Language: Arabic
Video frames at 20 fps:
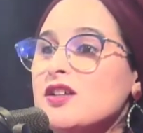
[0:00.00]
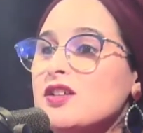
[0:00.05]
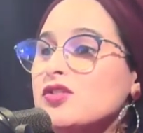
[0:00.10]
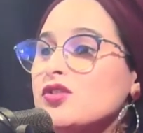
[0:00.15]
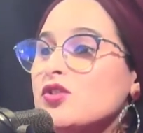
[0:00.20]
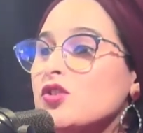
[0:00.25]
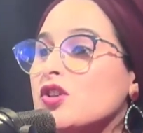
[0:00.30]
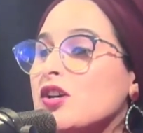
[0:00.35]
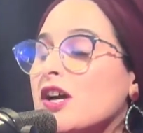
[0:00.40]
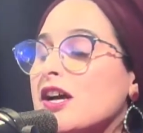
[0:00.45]

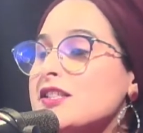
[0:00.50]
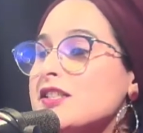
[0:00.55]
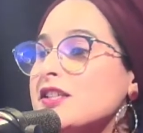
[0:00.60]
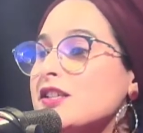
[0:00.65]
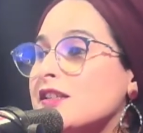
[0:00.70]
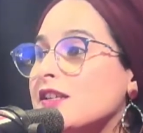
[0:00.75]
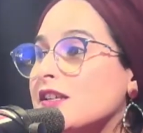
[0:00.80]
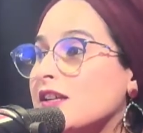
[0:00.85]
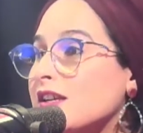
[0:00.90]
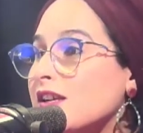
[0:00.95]
دونك euh, غادي
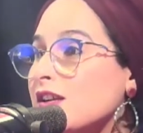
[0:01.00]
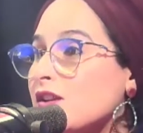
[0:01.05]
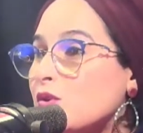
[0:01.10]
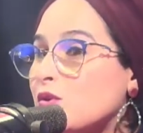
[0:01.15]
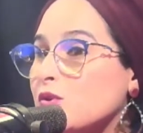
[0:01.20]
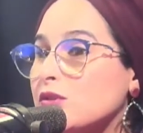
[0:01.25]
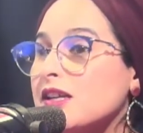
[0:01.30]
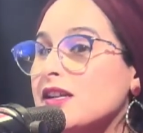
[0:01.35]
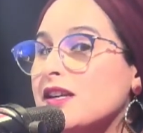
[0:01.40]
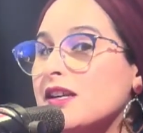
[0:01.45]
نهضر على
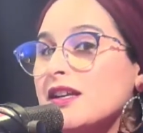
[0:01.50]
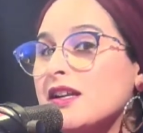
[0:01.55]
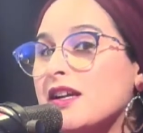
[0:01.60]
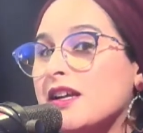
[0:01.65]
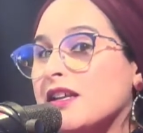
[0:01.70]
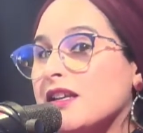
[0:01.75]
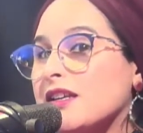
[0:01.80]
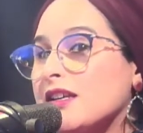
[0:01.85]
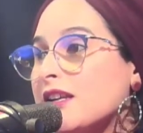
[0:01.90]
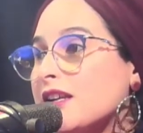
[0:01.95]
الخضر راه
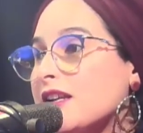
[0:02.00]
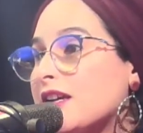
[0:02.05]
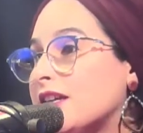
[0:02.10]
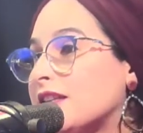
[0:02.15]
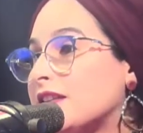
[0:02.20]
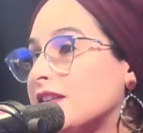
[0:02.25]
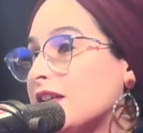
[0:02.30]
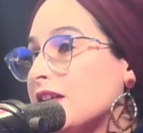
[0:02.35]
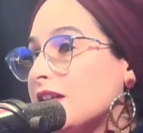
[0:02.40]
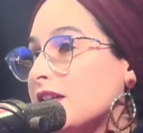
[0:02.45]
الا
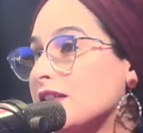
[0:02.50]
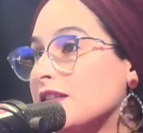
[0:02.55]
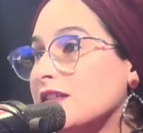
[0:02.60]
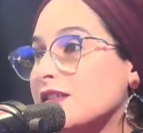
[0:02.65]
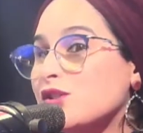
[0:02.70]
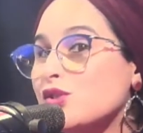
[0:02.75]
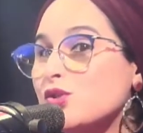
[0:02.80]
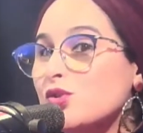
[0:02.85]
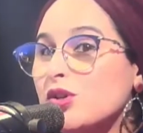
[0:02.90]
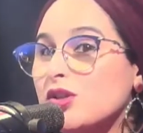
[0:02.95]
لاحظنا
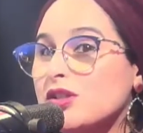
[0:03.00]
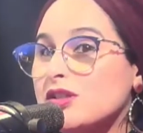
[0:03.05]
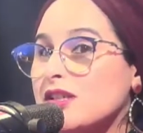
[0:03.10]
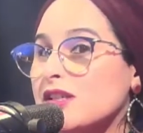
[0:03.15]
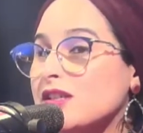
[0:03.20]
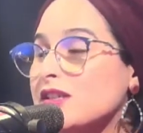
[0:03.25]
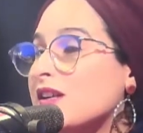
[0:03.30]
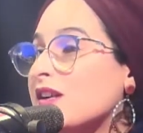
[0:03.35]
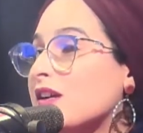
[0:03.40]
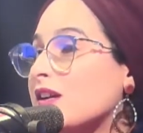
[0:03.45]
السوق
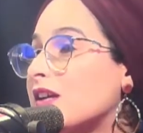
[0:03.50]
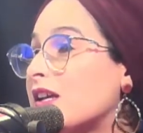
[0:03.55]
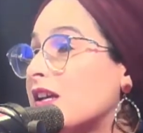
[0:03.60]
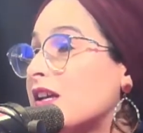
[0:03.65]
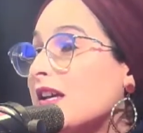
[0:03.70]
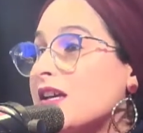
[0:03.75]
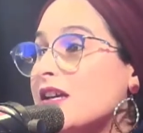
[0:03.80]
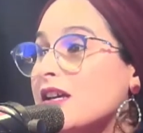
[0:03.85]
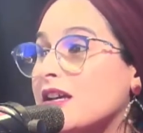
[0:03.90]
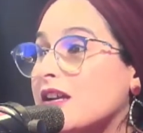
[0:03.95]
ديالنا راه
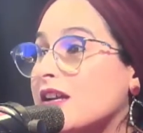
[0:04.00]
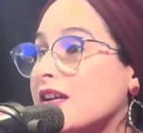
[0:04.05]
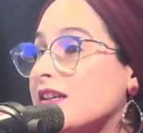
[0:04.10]
راه